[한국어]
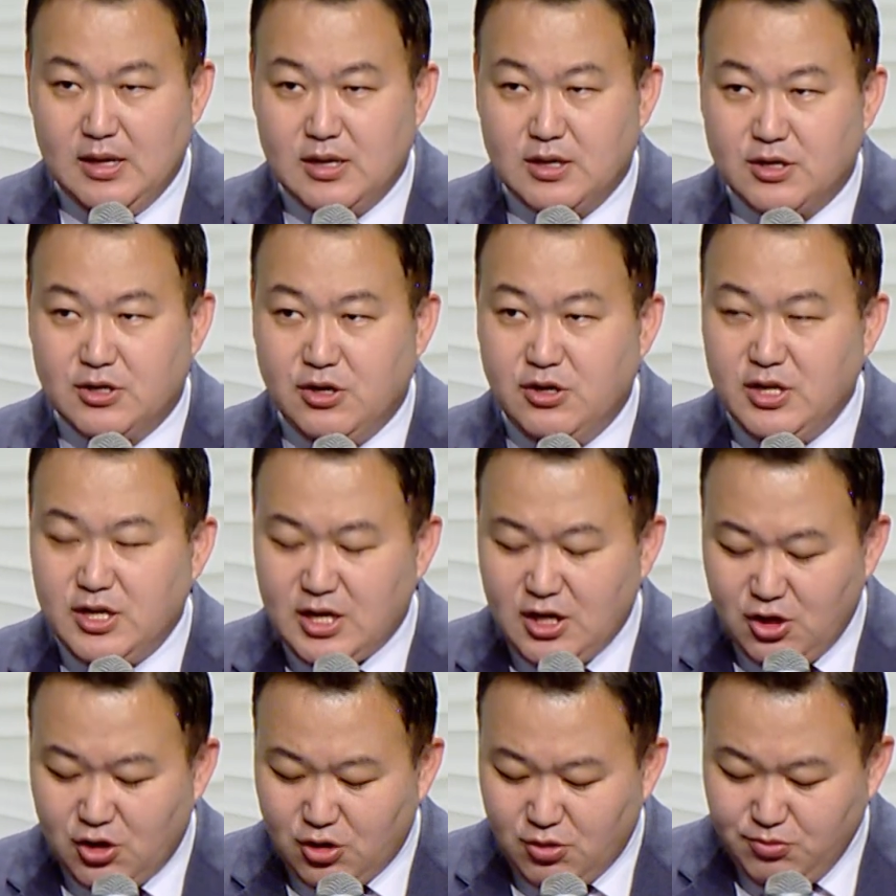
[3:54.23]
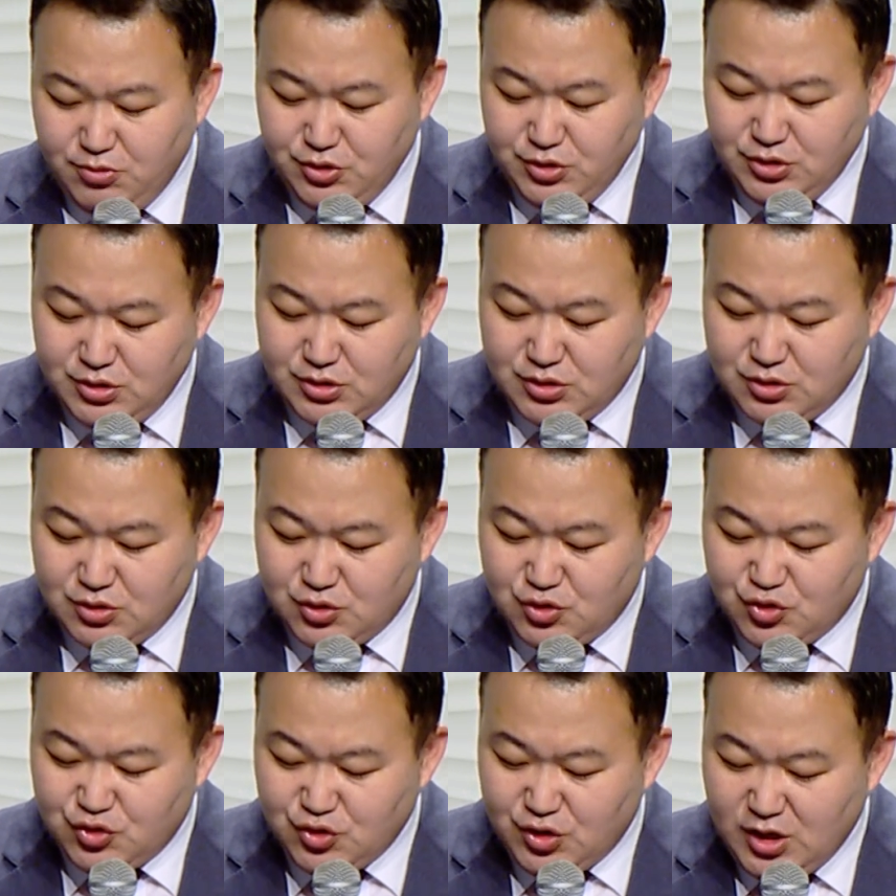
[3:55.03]
그러니까 여러분
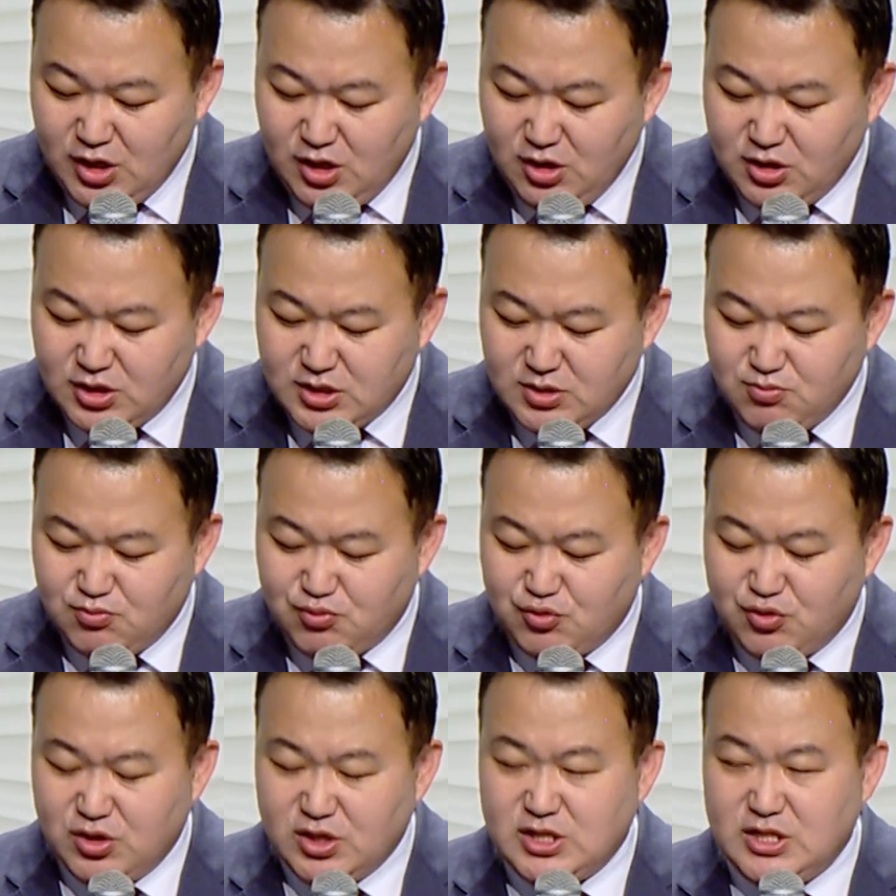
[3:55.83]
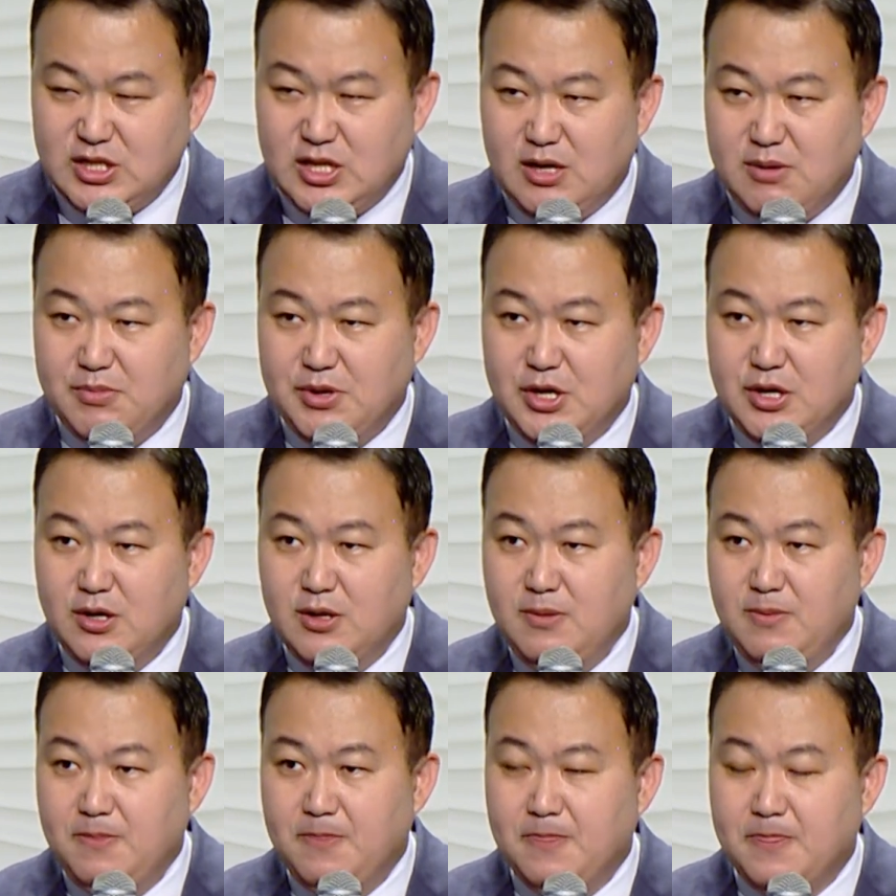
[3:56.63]
중요한 것은
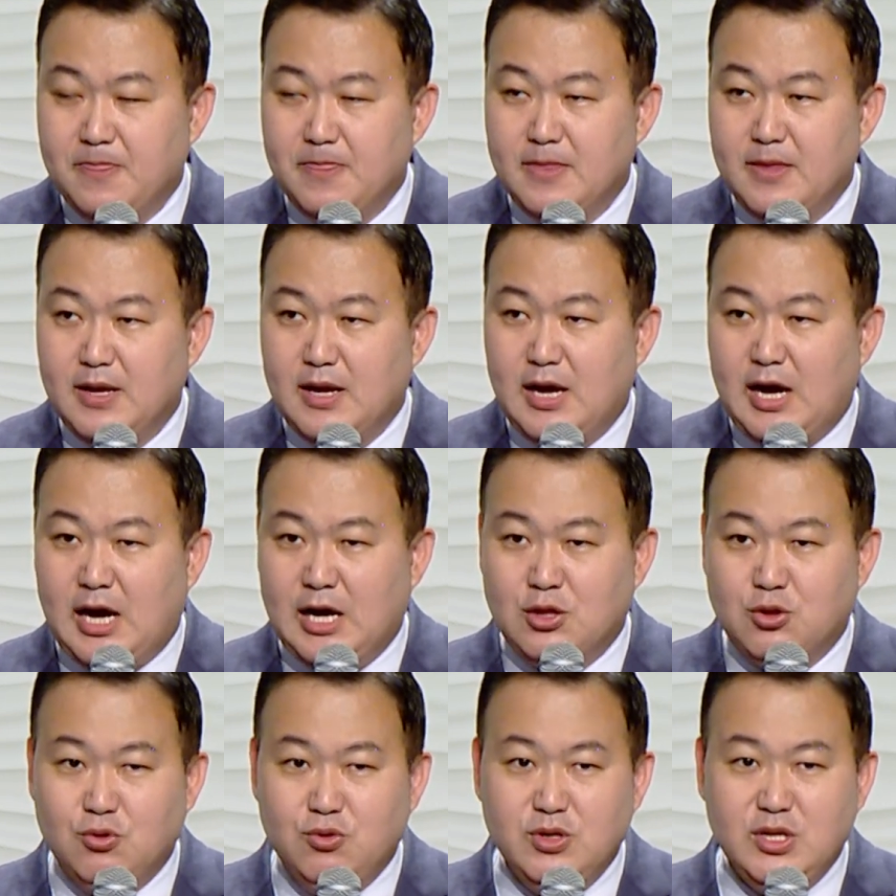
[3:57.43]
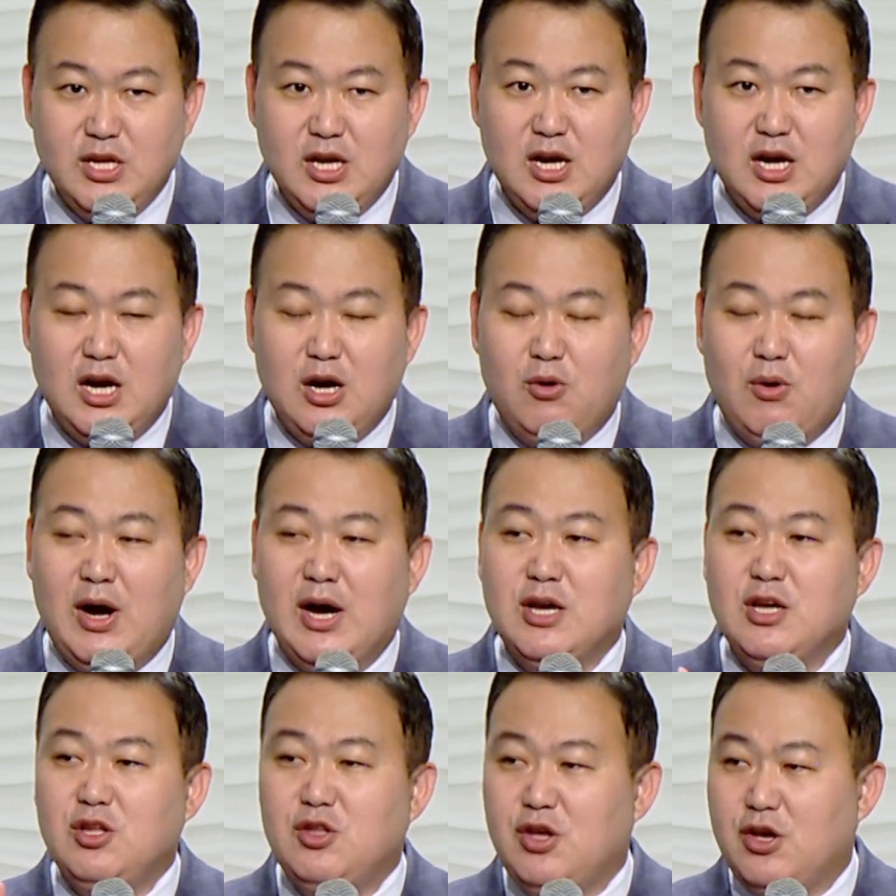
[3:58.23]
무엇이냐면 아도니아가
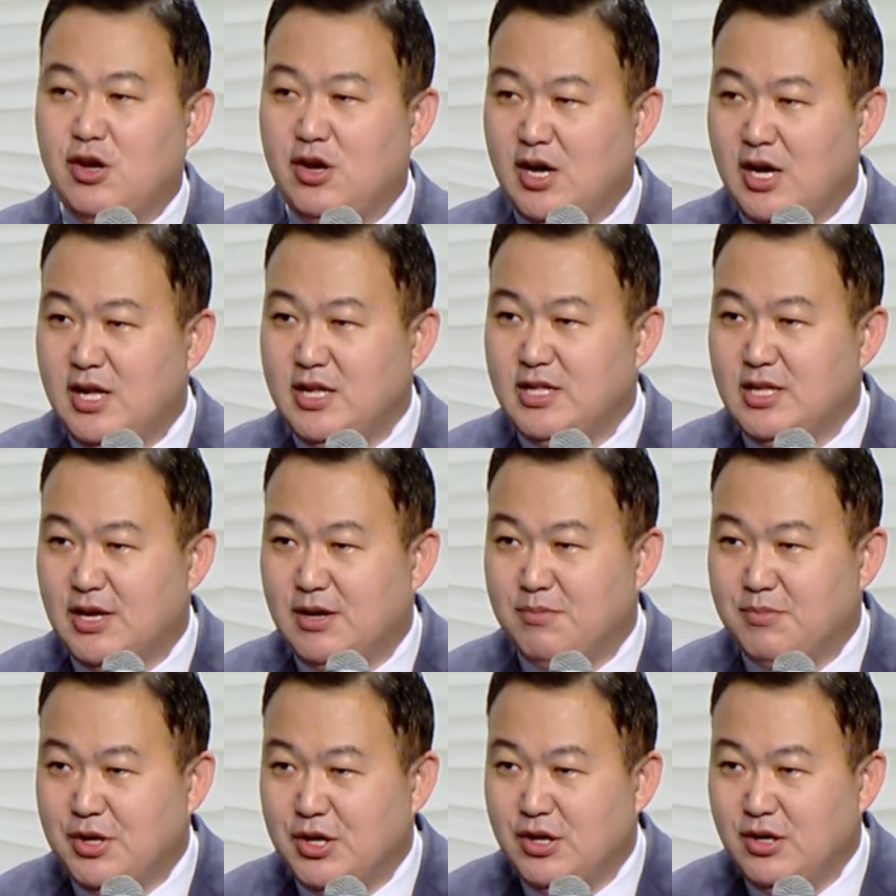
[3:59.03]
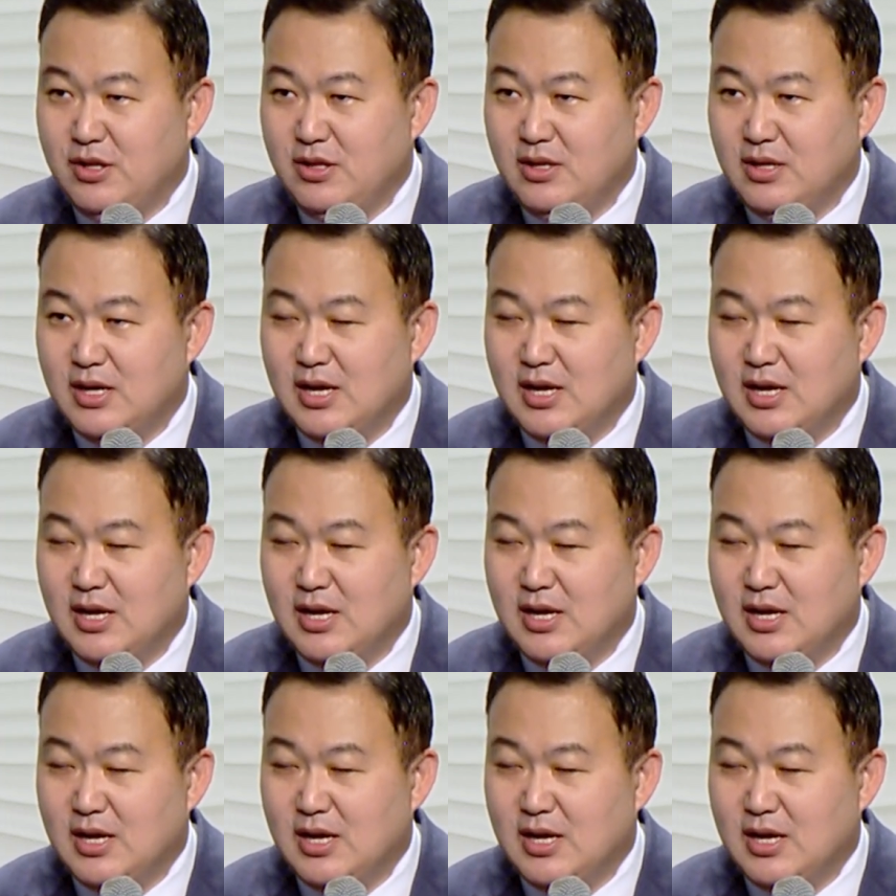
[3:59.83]
왕이 되어야 한다면